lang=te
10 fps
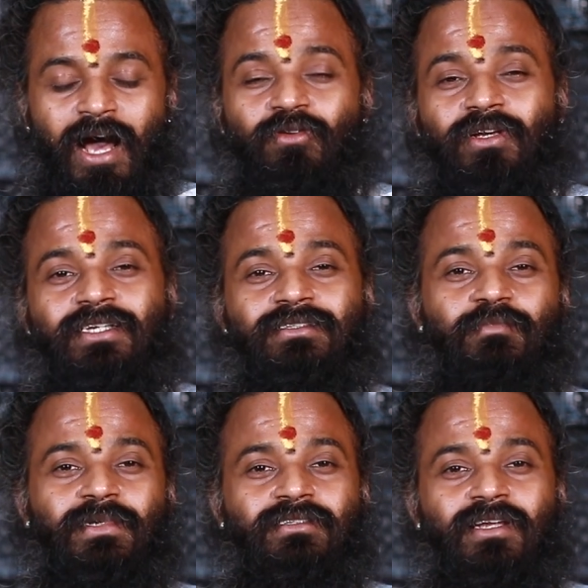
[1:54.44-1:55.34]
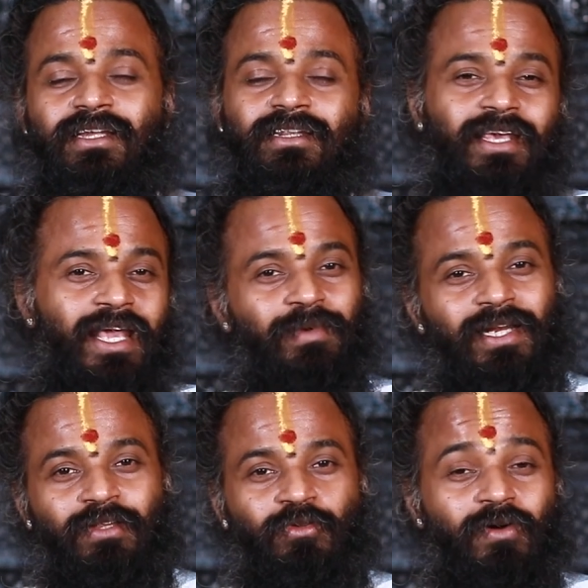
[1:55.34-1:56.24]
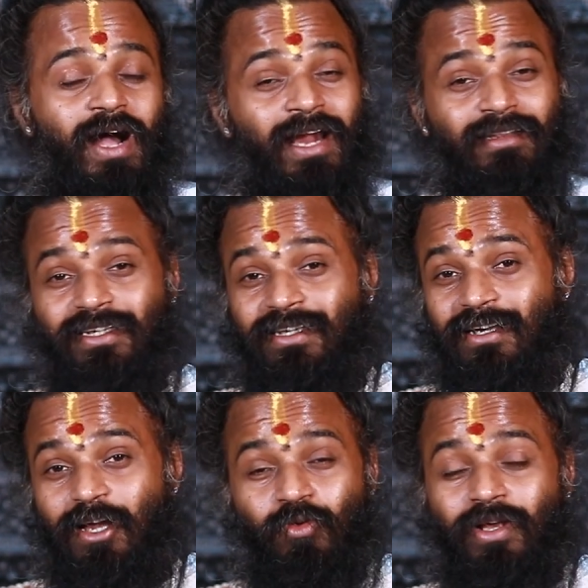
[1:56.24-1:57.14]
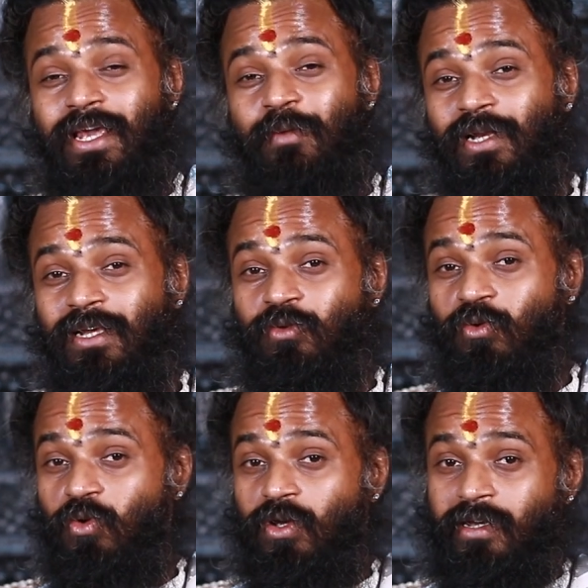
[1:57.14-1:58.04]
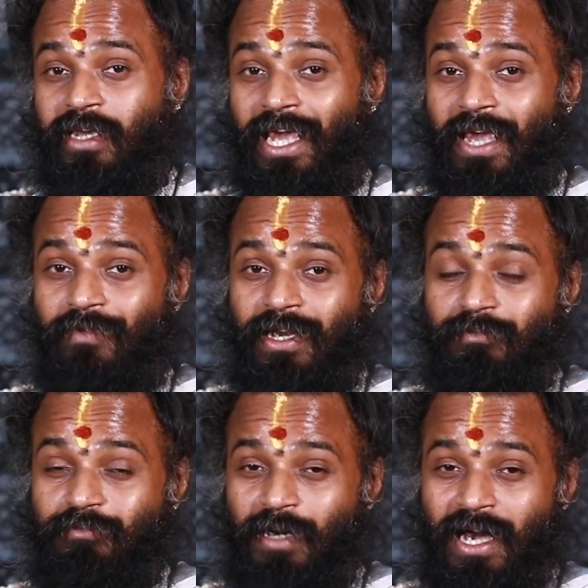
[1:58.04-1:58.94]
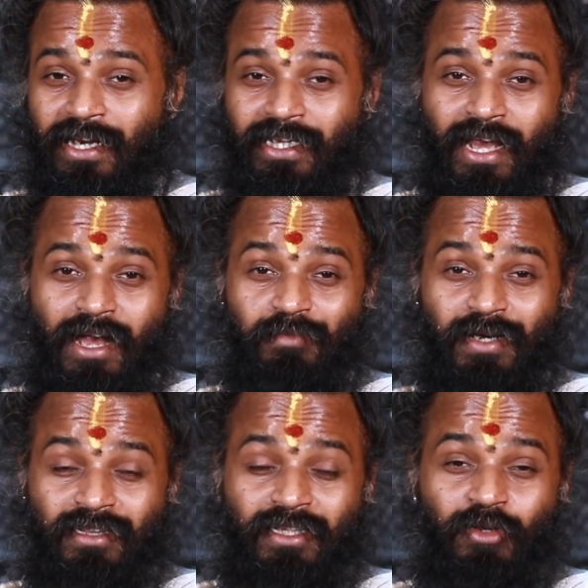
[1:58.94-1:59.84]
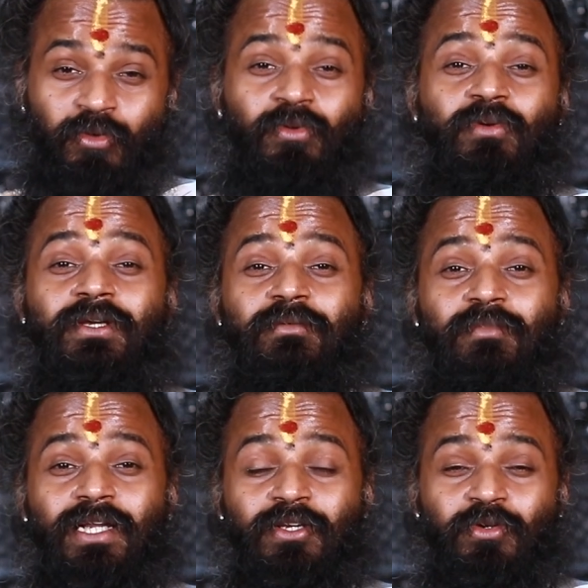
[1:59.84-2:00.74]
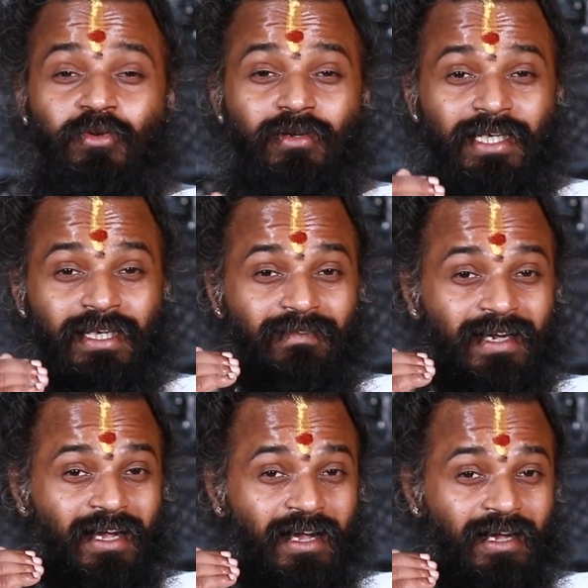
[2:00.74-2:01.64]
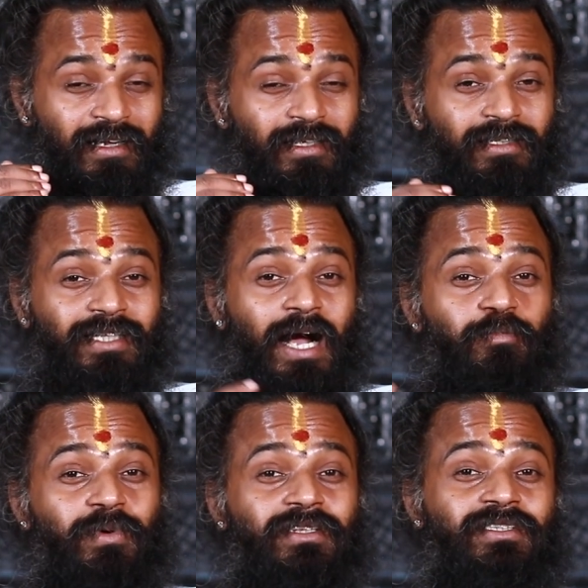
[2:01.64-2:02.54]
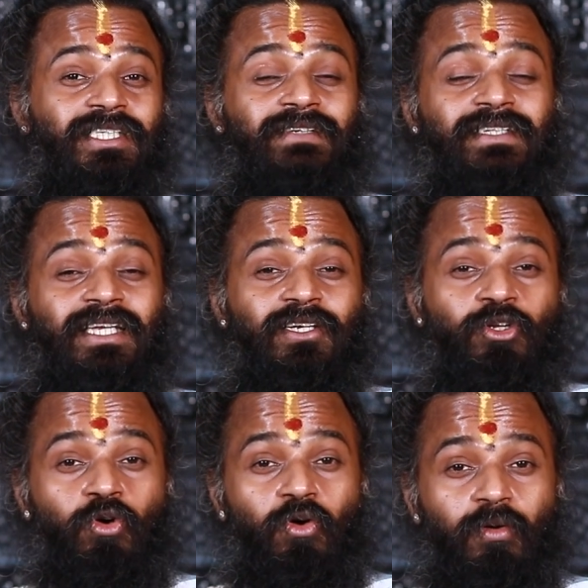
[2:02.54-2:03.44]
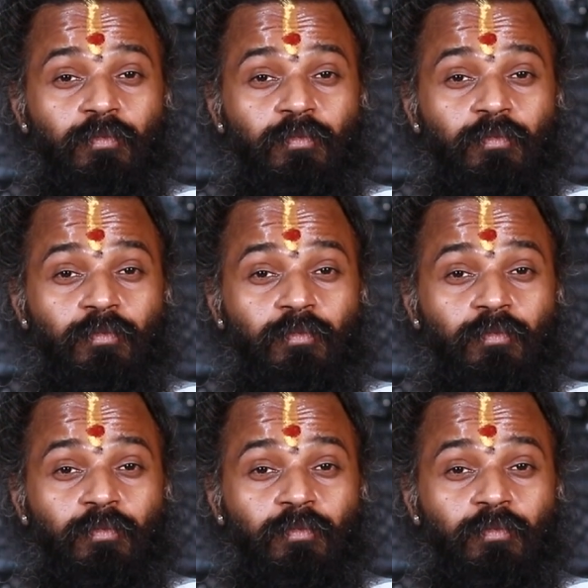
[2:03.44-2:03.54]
ఆరోగ్య సమస్యలు అయితే ఏమి లేదు ఆర్థికంగా కూడా ఏమి లేదు కేవలం భార్యాభర్తలు మరియు ఈ యొక్క దాంపత్య జీవితంలో